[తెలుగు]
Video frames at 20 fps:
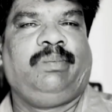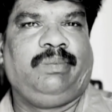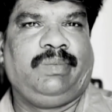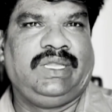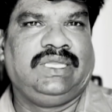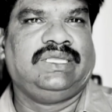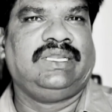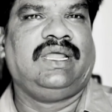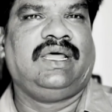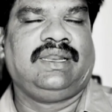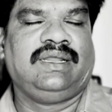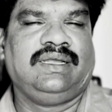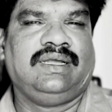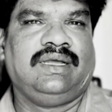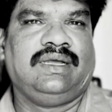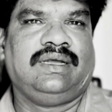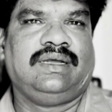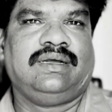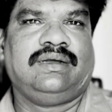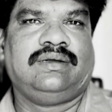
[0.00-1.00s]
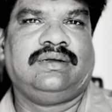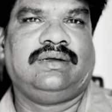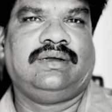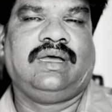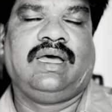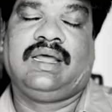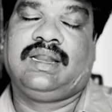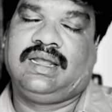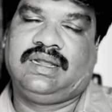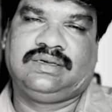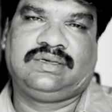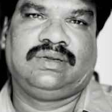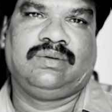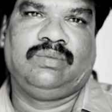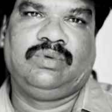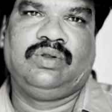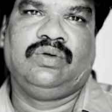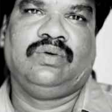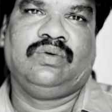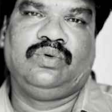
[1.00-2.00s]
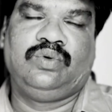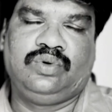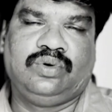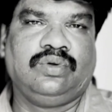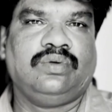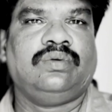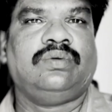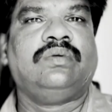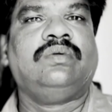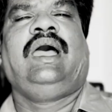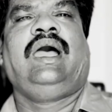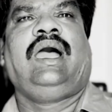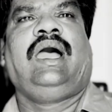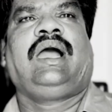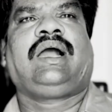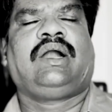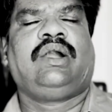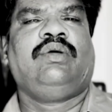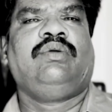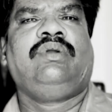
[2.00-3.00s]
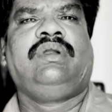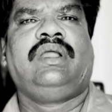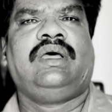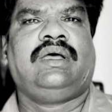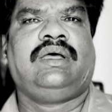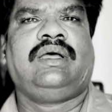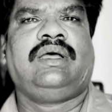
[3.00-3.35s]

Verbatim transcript: మిషనరీగా ఆ రాష్ట్రంలో ఉంటూ అక్కడున్న